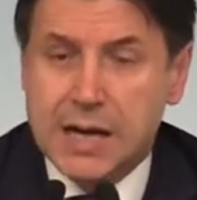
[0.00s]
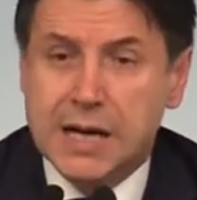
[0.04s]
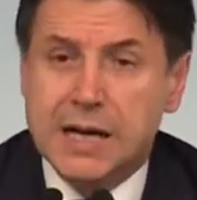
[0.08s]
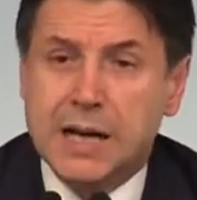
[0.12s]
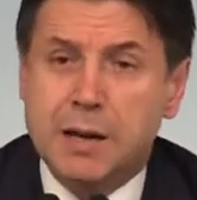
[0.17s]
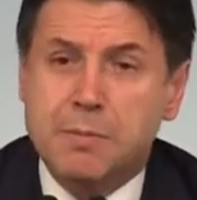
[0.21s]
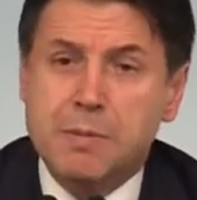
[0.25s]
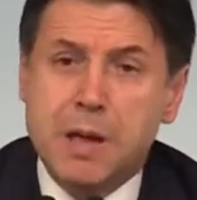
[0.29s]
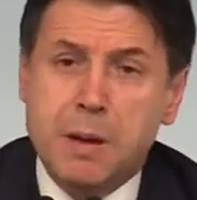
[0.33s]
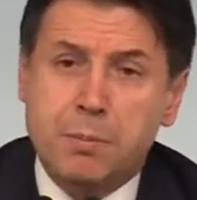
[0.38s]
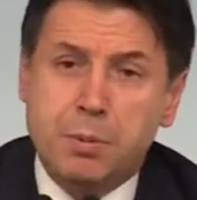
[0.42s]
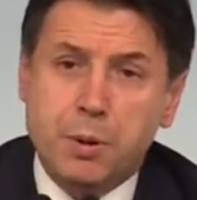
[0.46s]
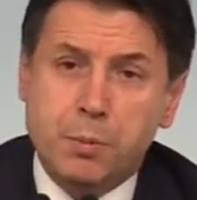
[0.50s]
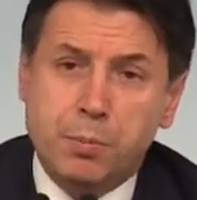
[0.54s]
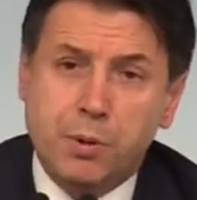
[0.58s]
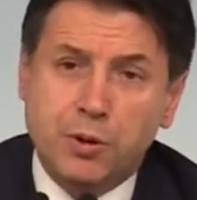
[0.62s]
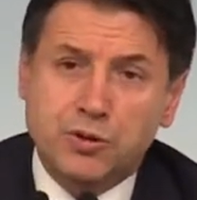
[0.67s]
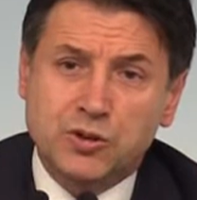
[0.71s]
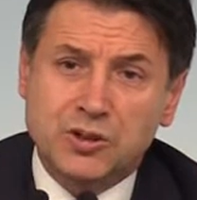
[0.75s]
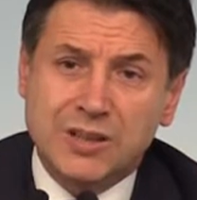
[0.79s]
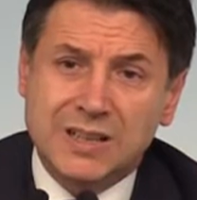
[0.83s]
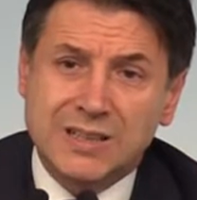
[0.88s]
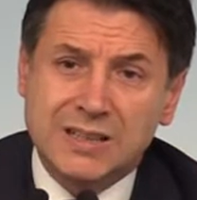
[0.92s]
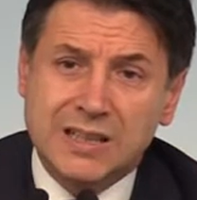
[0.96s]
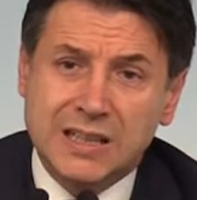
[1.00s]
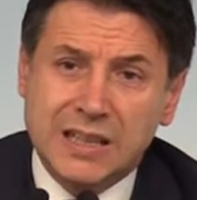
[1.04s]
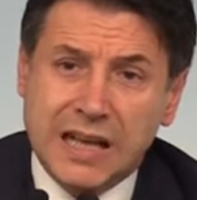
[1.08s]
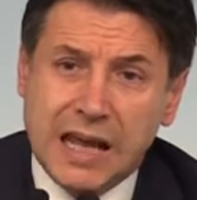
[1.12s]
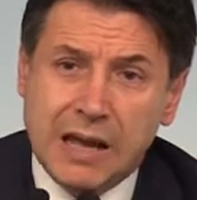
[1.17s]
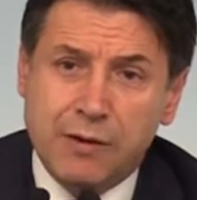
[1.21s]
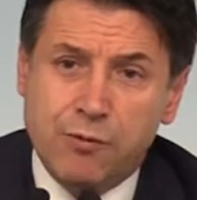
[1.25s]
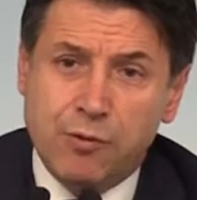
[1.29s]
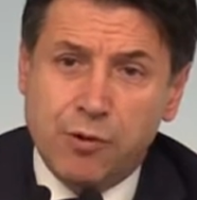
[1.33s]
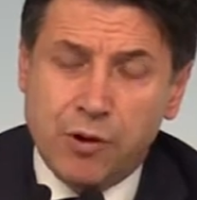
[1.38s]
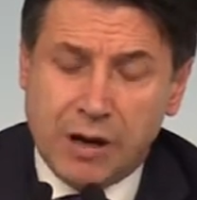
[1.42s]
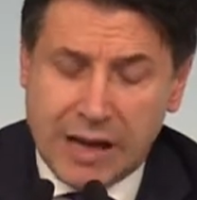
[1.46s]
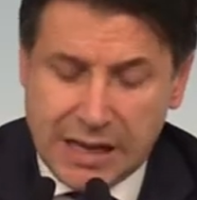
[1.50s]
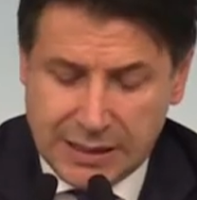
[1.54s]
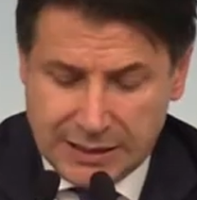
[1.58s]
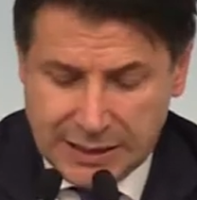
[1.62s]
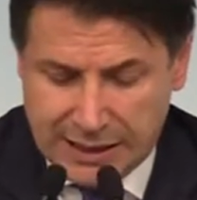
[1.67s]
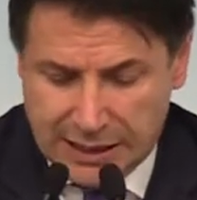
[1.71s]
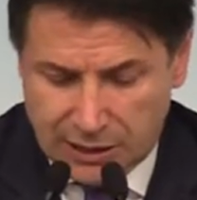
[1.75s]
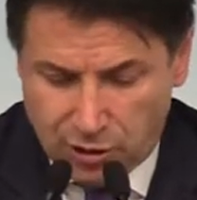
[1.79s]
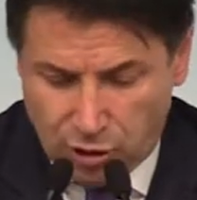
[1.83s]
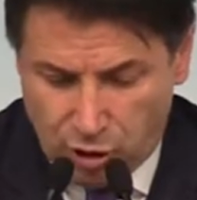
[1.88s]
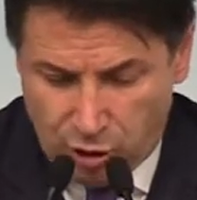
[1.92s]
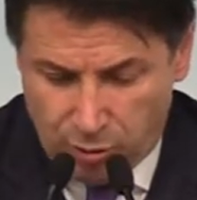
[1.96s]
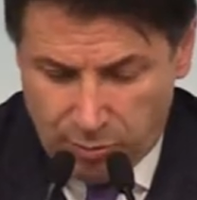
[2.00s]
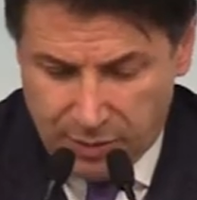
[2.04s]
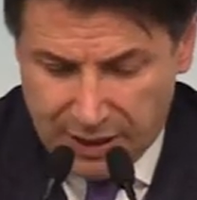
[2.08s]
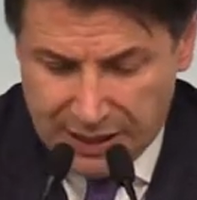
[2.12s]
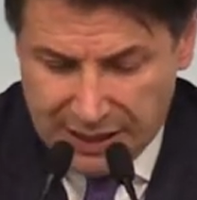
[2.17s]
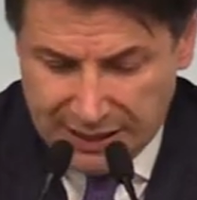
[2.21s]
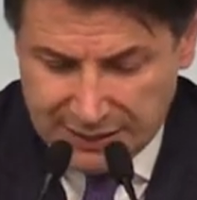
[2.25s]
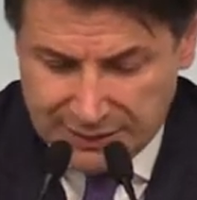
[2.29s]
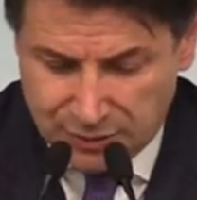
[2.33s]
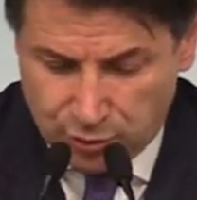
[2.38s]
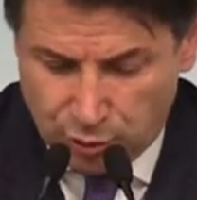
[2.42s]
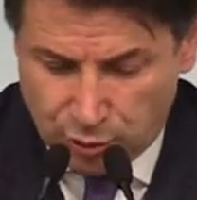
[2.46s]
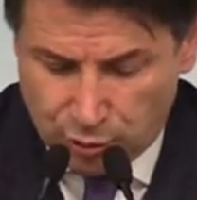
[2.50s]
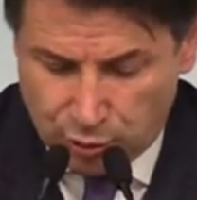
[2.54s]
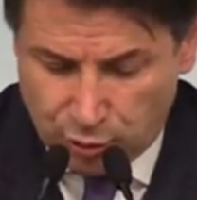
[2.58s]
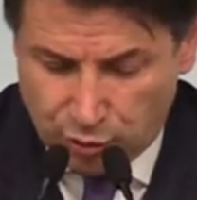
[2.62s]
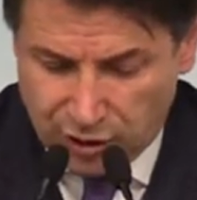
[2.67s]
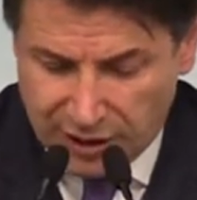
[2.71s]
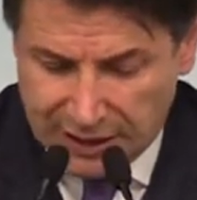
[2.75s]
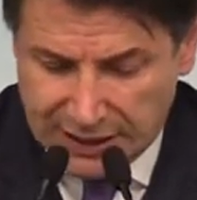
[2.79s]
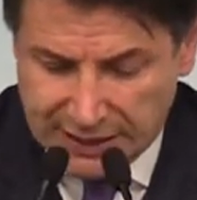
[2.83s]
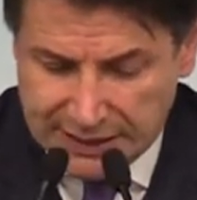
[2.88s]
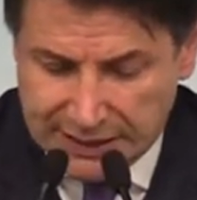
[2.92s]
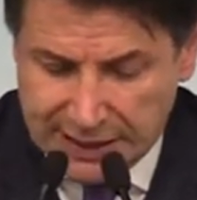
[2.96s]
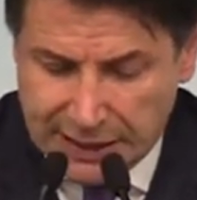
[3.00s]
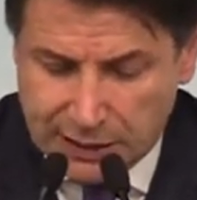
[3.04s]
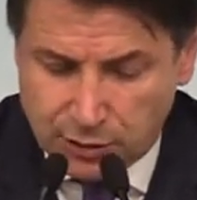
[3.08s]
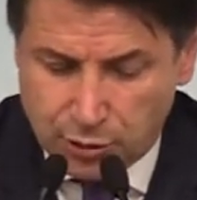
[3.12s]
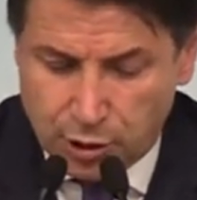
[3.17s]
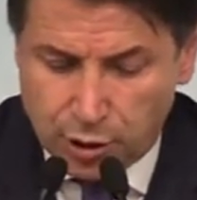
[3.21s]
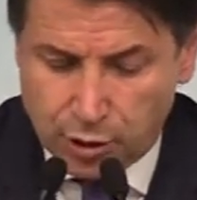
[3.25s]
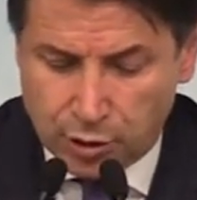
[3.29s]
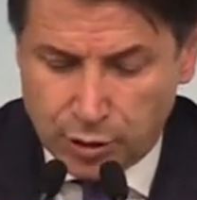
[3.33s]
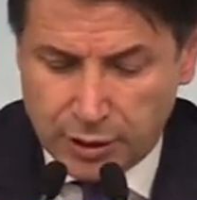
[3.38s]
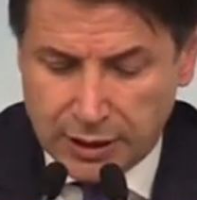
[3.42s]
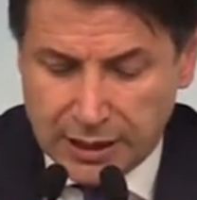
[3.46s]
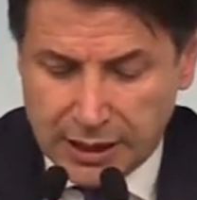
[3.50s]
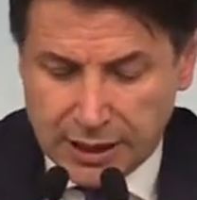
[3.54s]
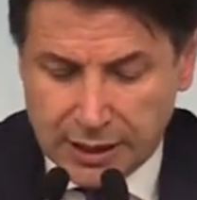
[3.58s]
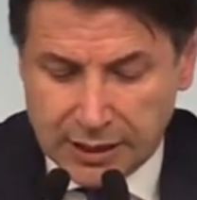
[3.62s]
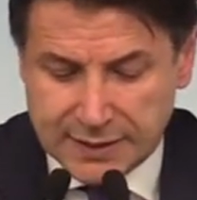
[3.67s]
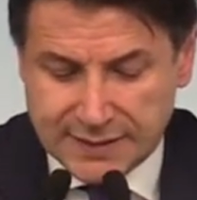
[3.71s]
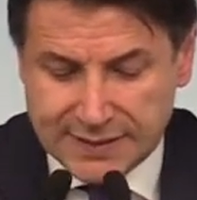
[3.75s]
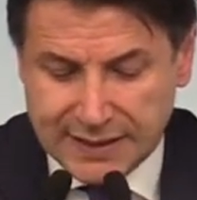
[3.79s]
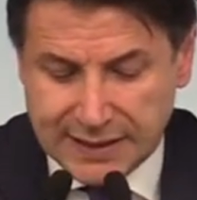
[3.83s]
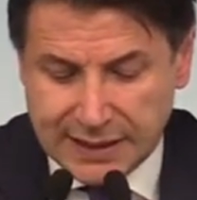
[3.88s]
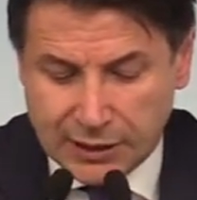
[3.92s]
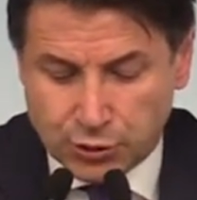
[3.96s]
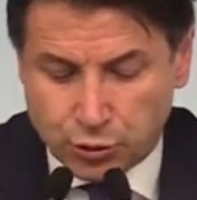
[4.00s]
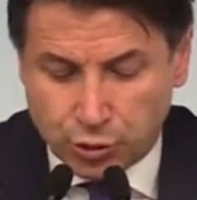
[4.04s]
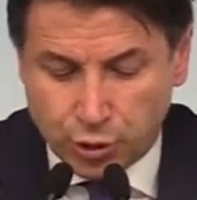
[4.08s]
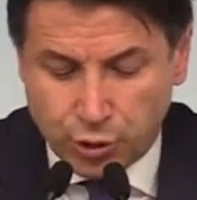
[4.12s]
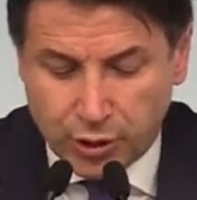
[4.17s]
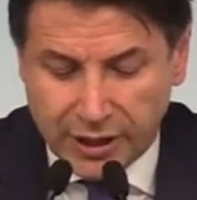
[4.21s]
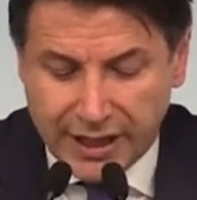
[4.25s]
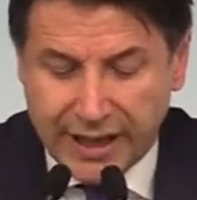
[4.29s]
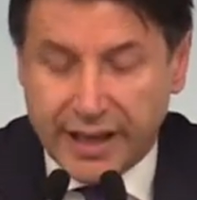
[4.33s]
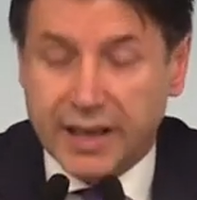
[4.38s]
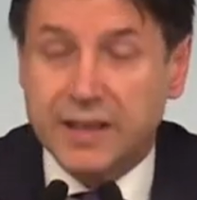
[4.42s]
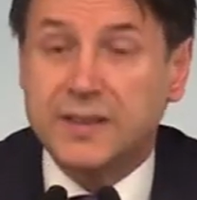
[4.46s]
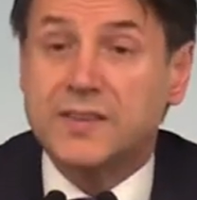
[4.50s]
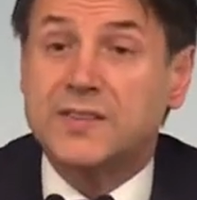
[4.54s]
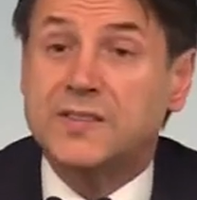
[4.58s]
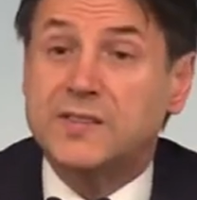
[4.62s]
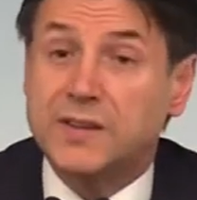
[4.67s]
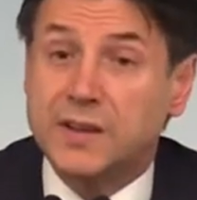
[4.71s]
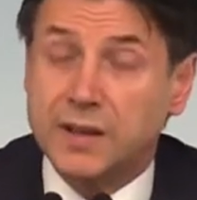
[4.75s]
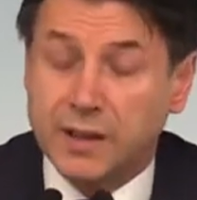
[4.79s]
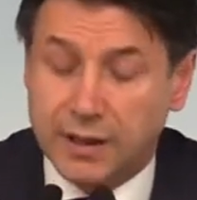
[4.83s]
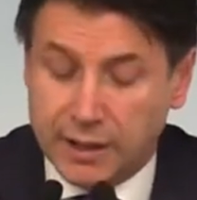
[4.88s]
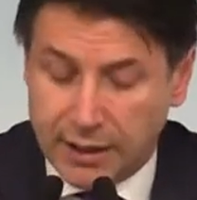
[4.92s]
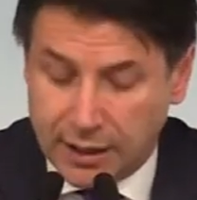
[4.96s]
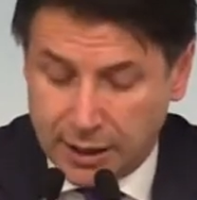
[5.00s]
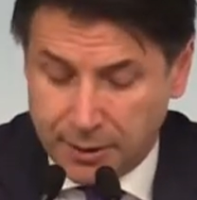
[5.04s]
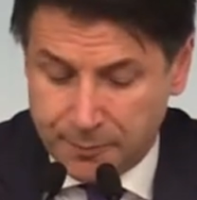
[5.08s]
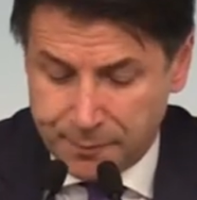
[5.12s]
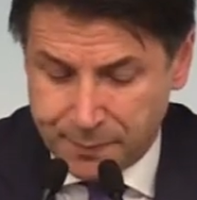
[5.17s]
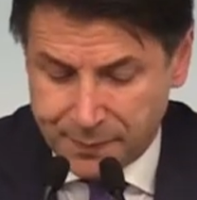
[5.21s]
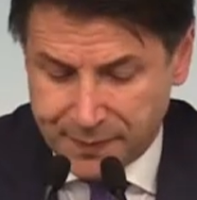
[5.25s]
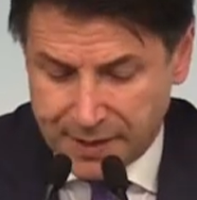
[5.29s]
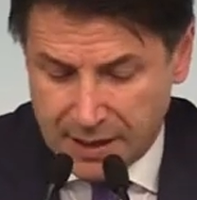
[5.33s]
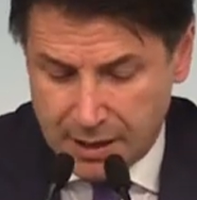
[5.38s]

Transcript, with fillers: la mia proposta di revoca della nomina al sottosegretario del senatore Siri.